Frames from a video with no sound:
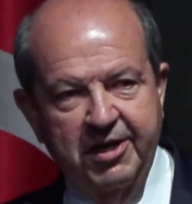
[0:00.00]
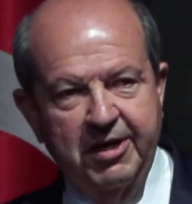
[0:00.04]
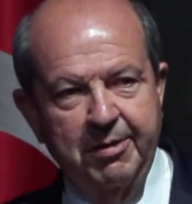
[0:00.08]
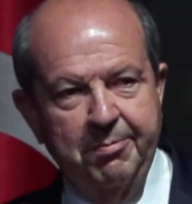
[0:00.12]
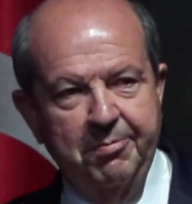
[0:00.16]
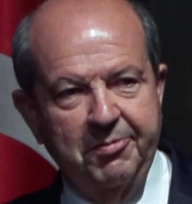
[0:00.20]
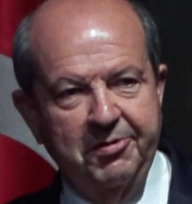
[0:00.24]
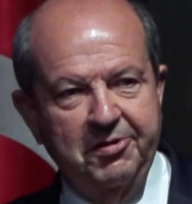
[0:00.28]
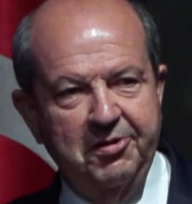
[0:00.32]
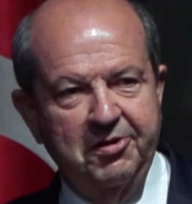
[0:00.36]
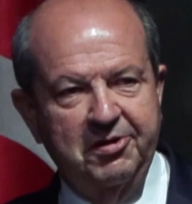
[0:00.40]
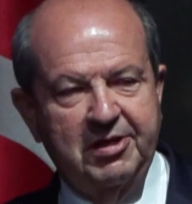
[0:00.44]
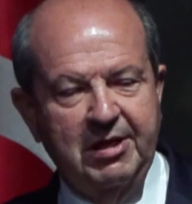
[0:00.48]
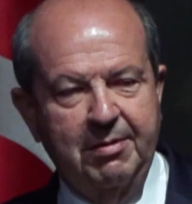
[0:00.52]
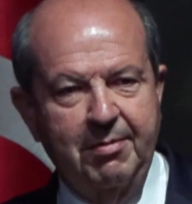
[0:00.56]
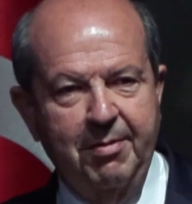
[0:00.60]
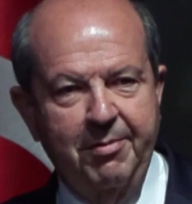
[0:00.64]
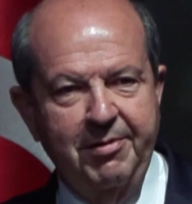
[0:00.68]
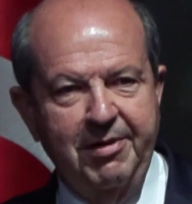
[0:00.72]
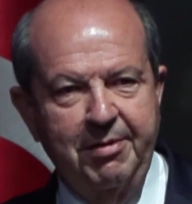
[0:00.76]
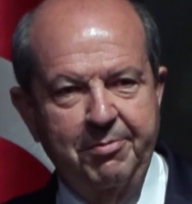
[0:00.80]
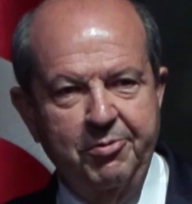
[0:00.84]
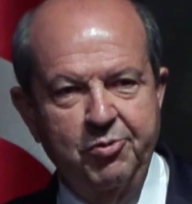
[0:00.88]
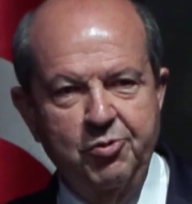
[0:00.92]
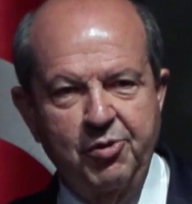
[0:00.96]
Kıbrıs'ı
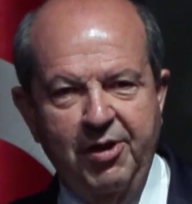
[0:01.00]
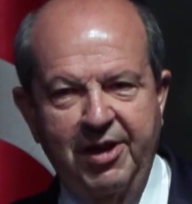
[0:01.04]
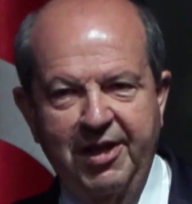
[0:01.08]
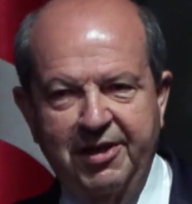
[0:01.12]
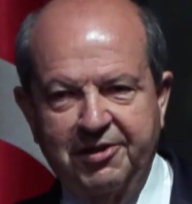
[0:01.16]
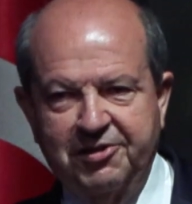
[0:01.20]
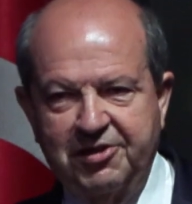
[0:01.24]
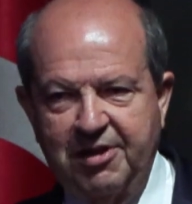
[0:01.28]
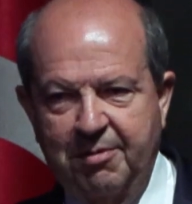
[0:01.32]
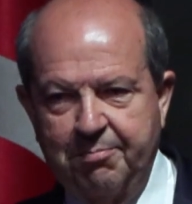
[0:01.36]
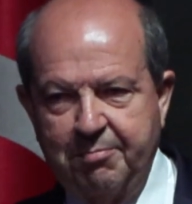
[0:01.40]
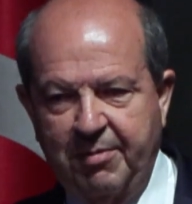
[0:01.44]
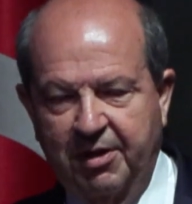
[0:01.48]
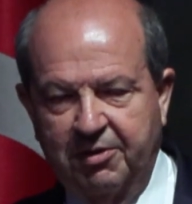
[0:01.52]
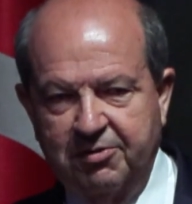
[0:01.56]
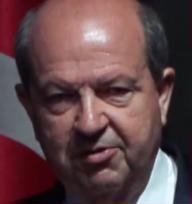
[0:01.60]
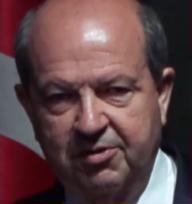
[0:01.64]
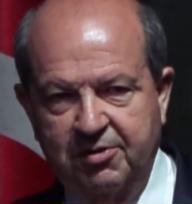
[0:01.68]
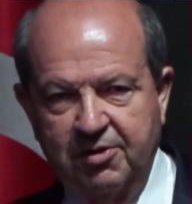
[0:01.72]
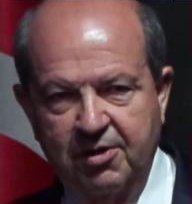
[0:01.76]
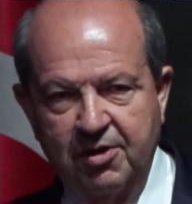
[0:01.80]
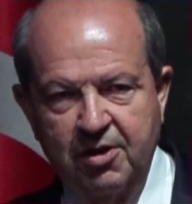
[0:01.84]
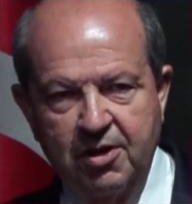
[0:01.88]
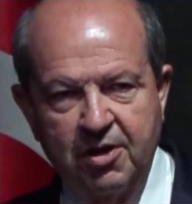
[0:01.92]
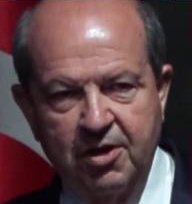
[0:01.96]
tamamıyla bir Yunan adası yapmaktı.